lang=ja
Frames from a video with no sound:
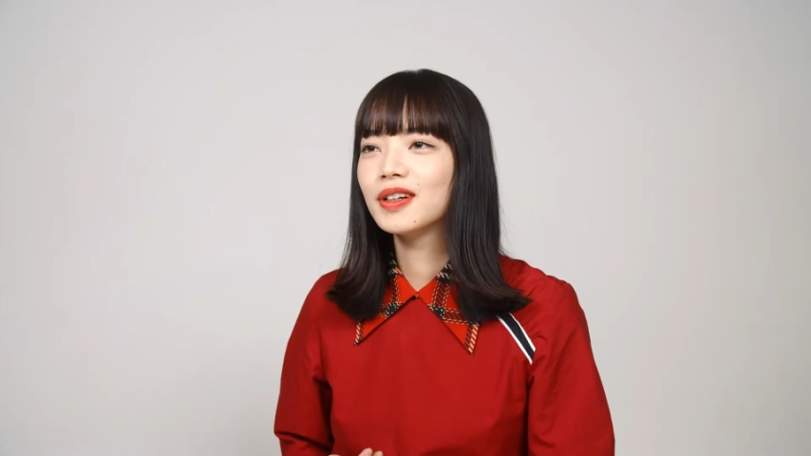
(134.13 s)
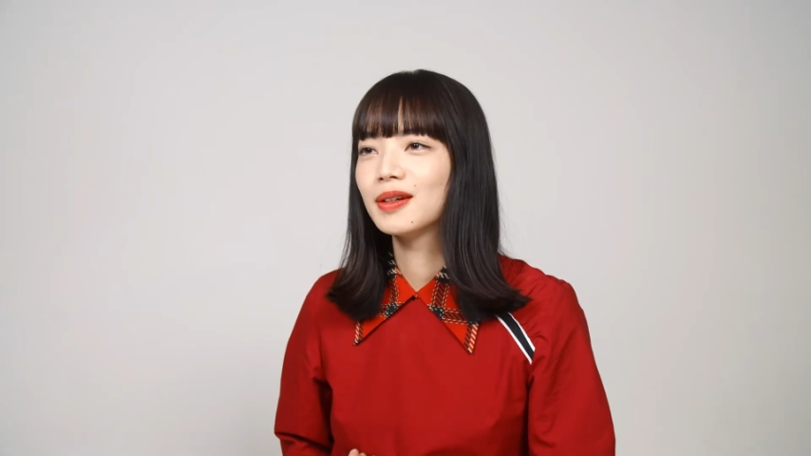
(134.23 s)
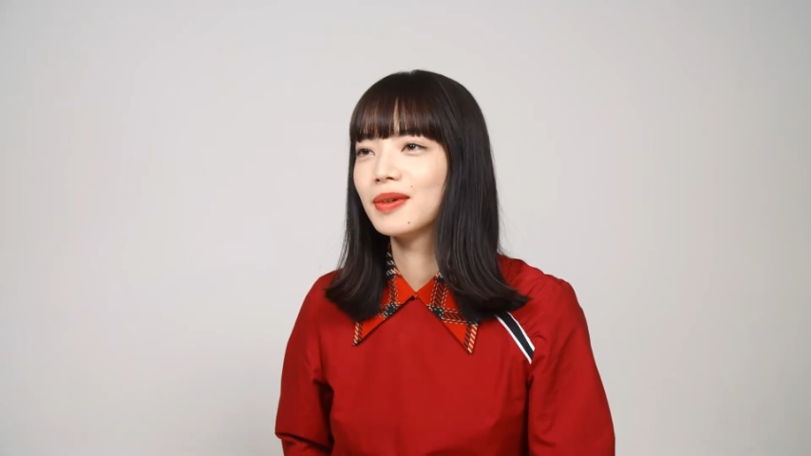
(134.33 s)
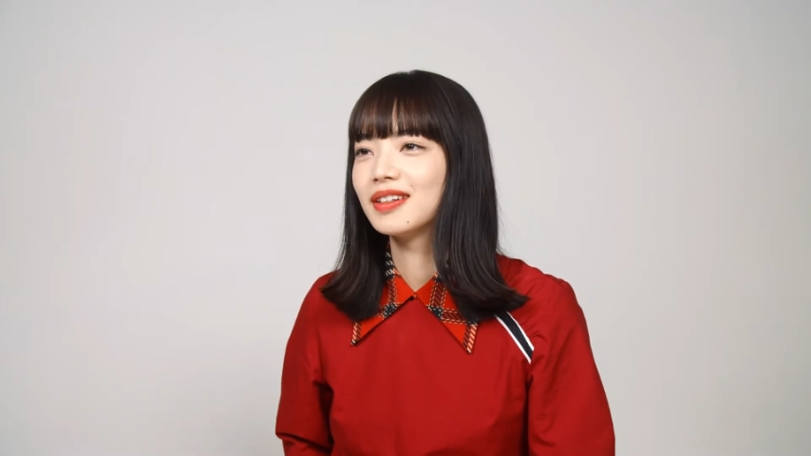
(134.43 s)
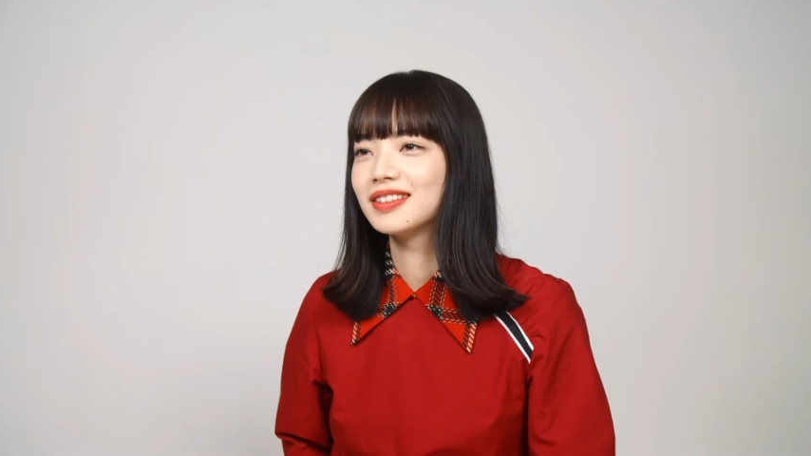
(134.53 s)
あれ
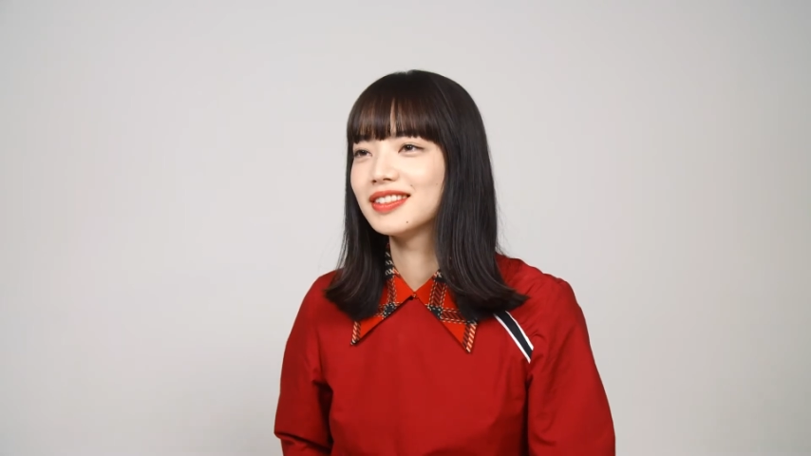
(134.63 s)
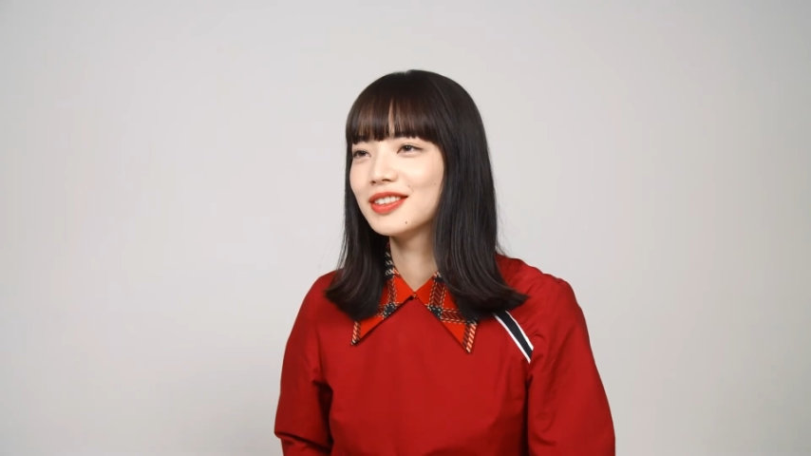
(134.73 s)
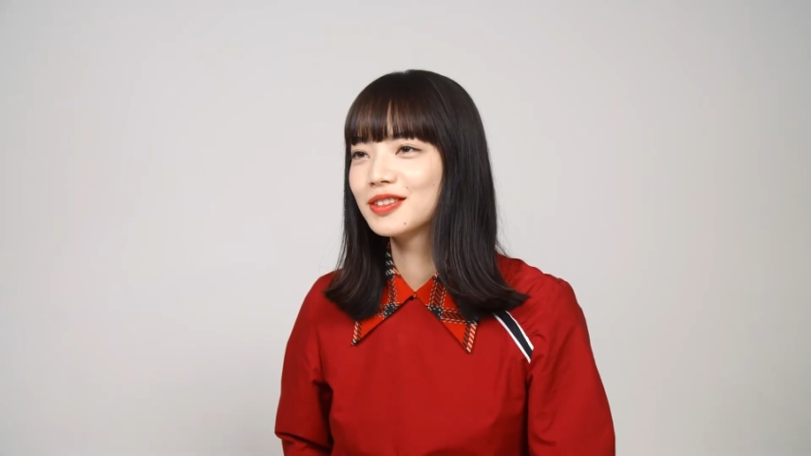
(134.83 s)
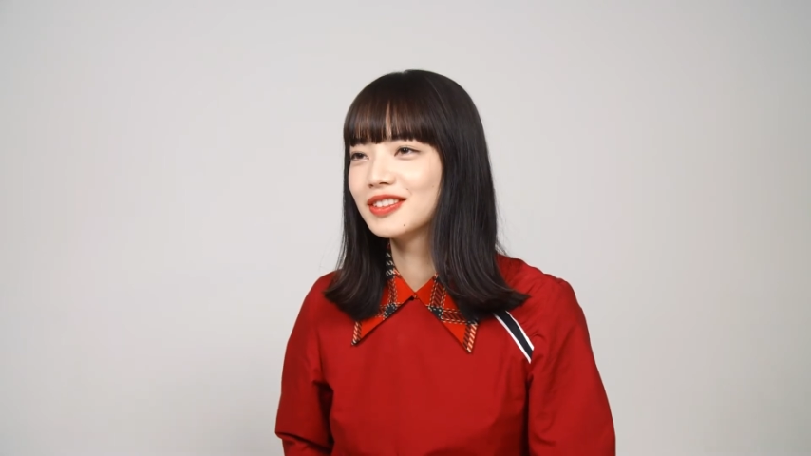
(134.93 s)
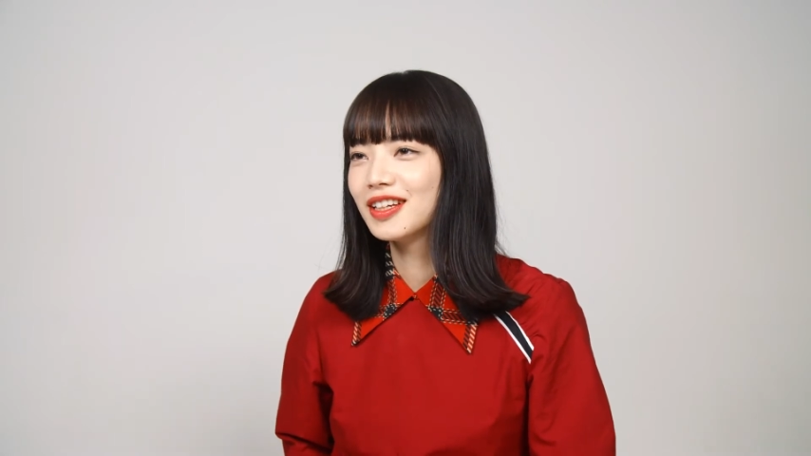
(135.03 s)
ば
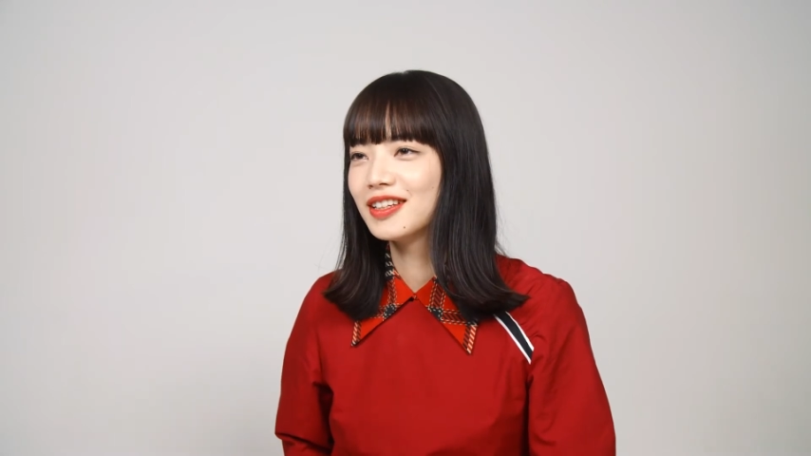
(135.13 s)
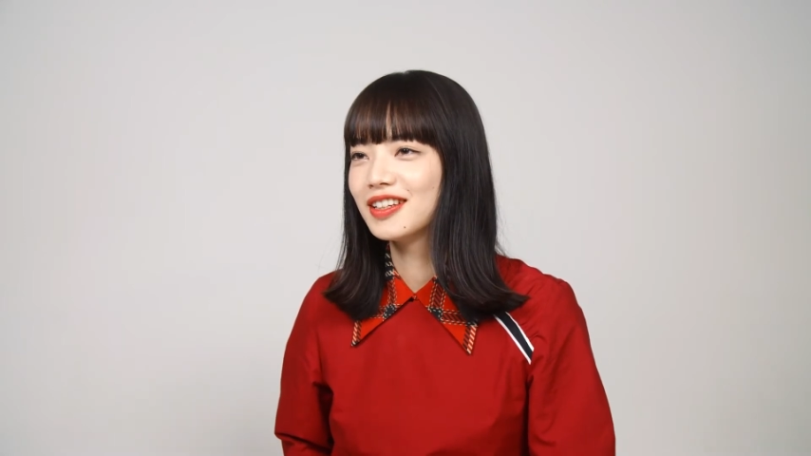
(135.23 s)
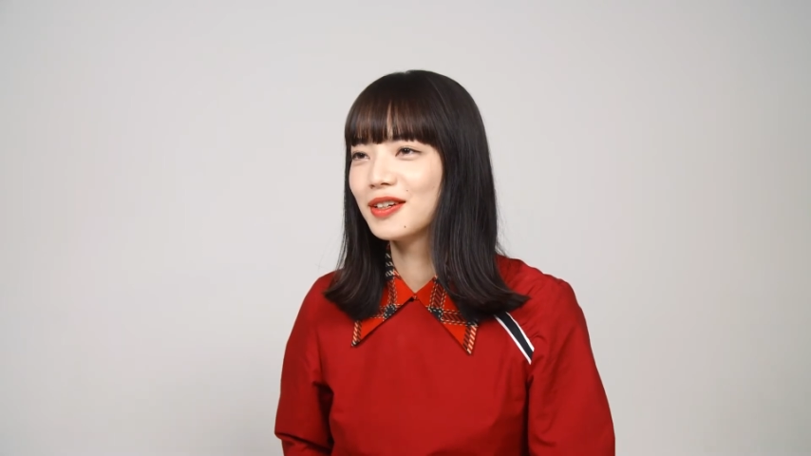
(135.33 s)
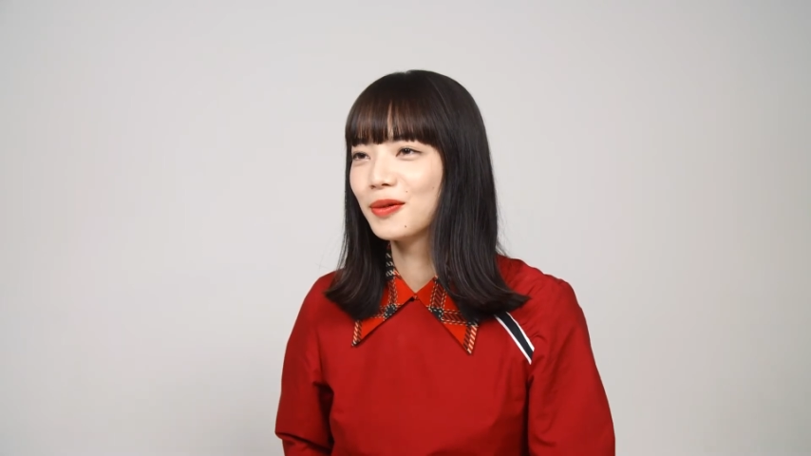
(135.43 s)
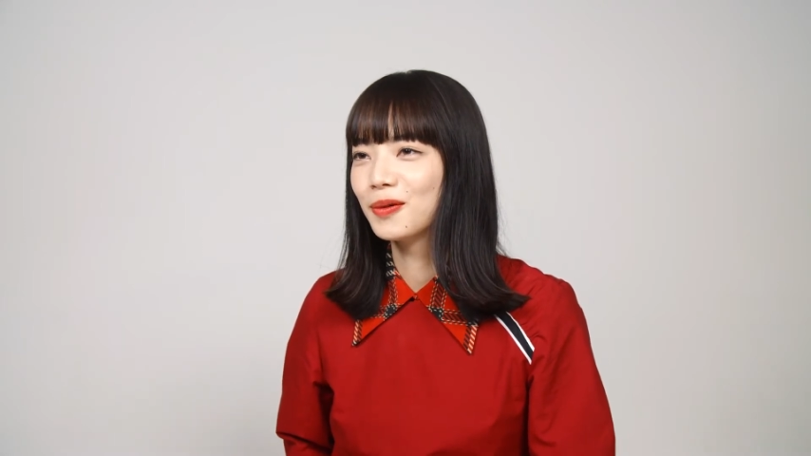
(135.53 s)
すぐ寝
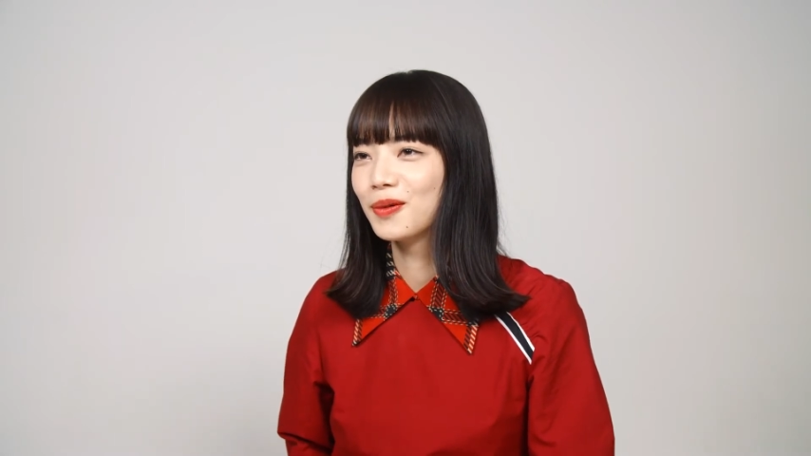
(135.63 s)
に